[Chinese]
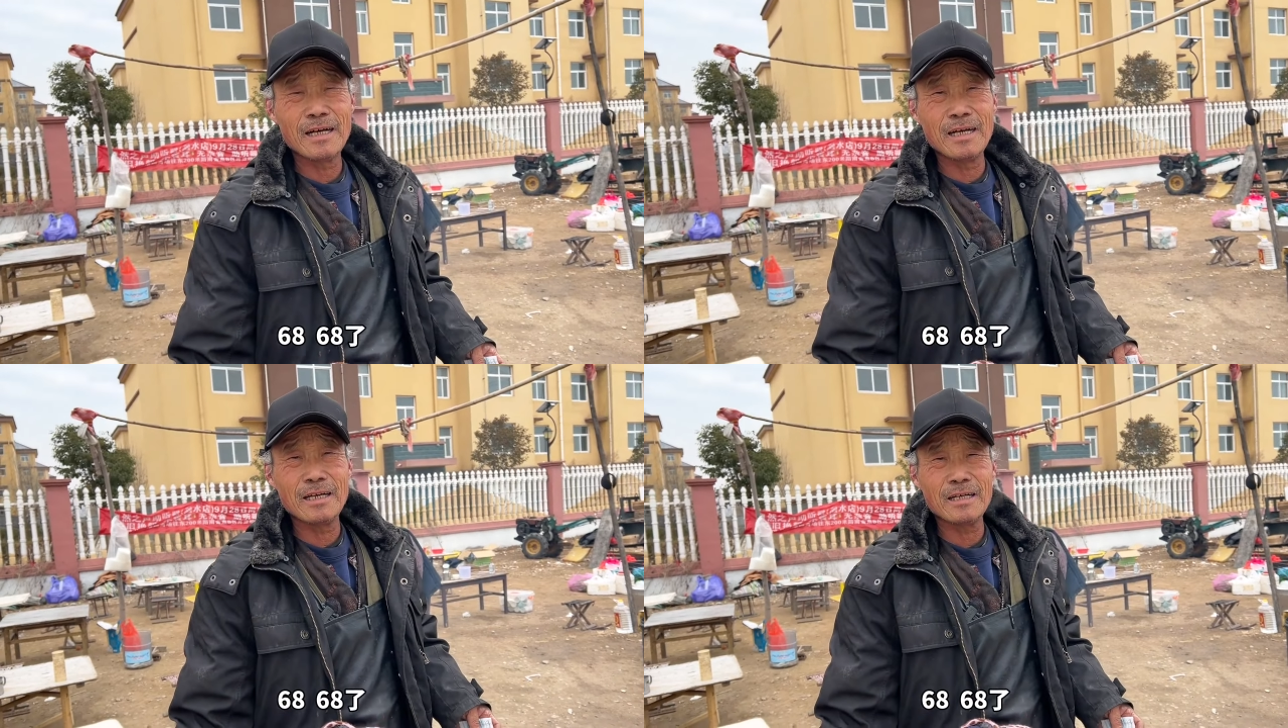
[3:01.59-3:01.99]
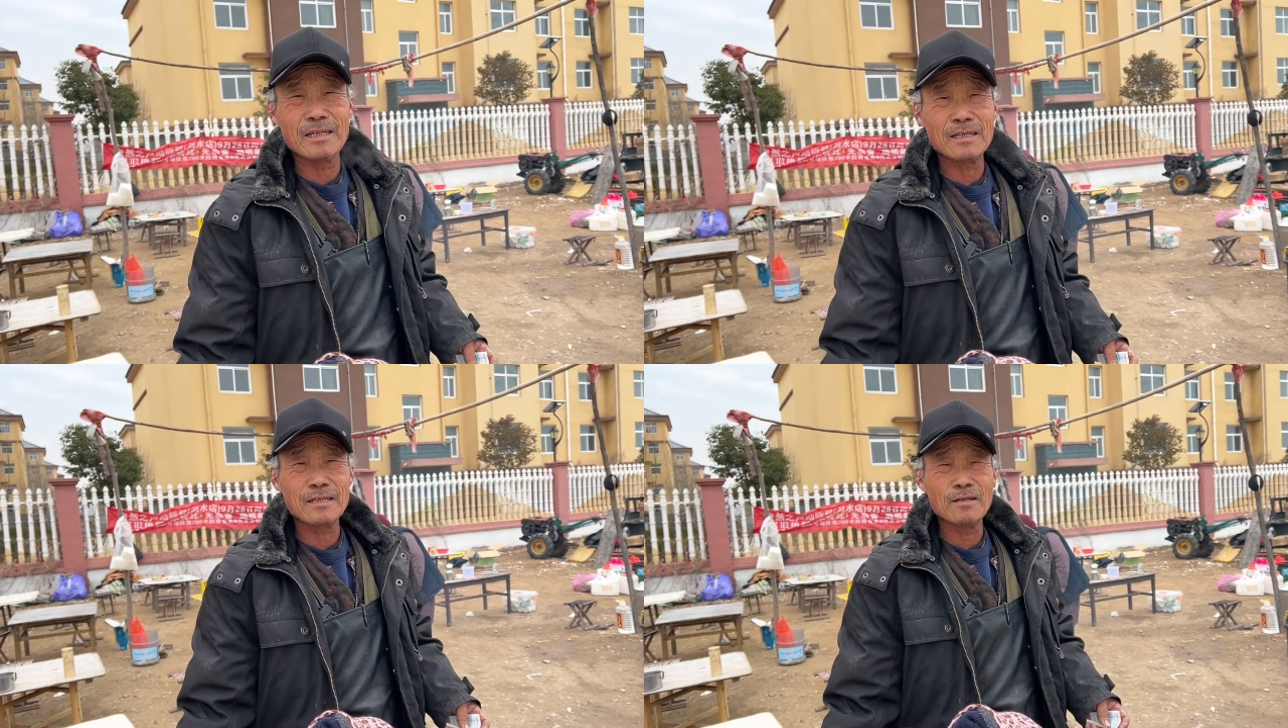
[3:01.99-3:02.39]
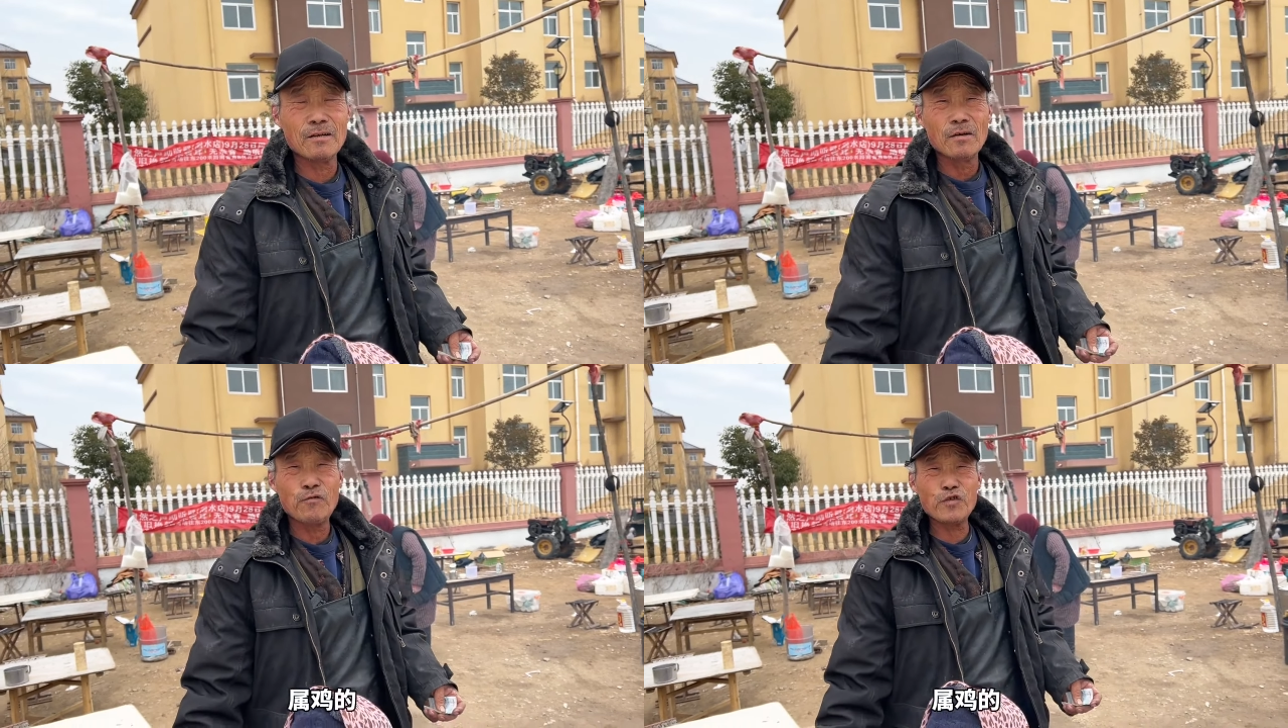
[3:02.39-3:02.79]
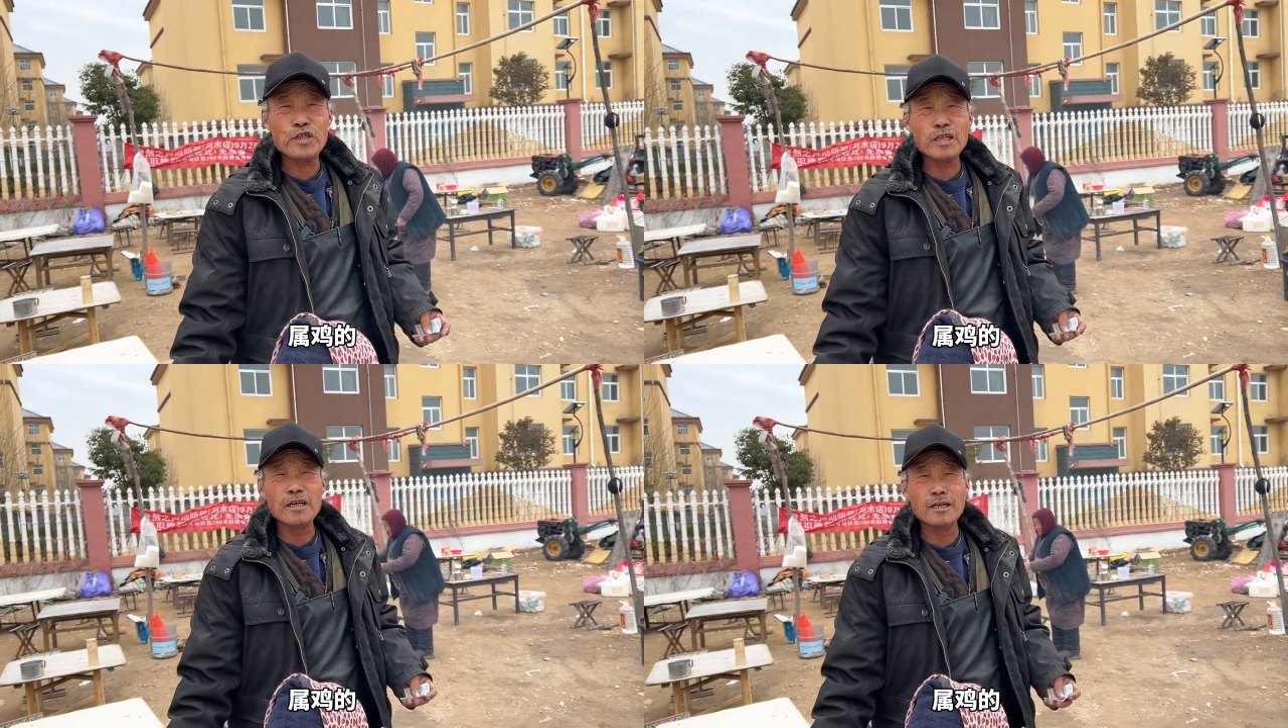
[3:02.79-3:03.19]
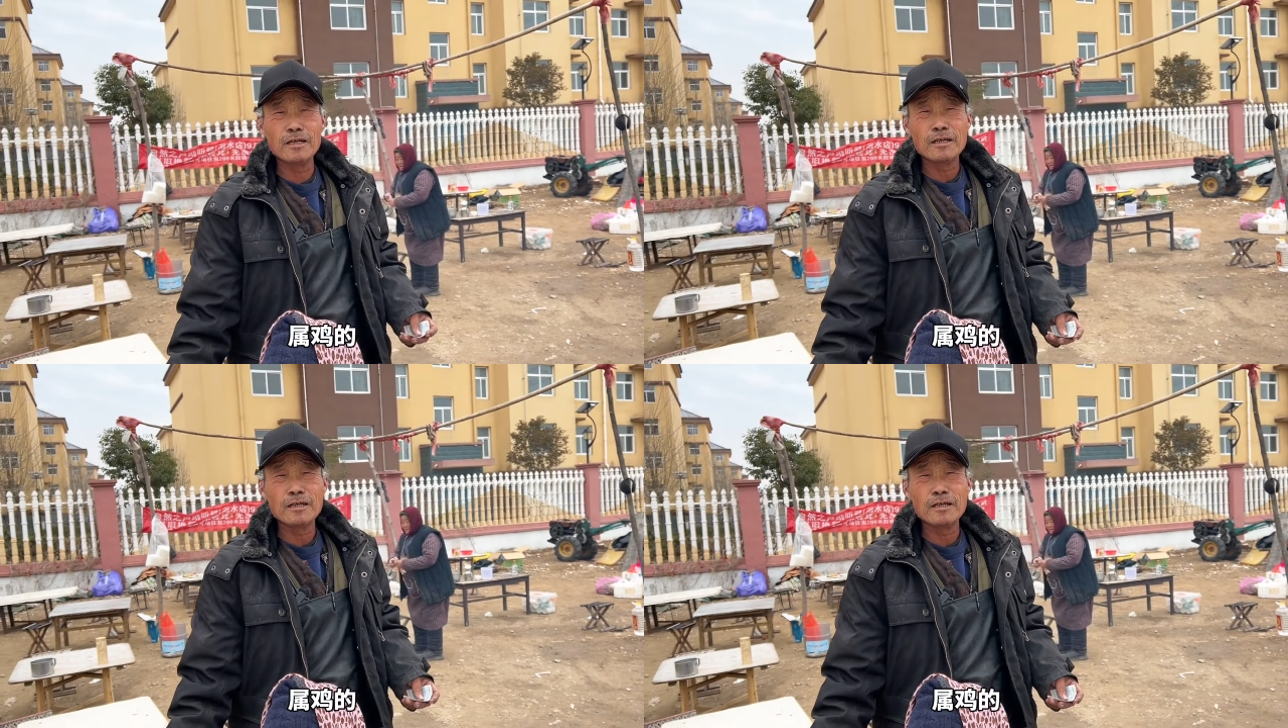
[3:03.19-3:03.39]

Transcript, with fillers: 哎，夫妻的。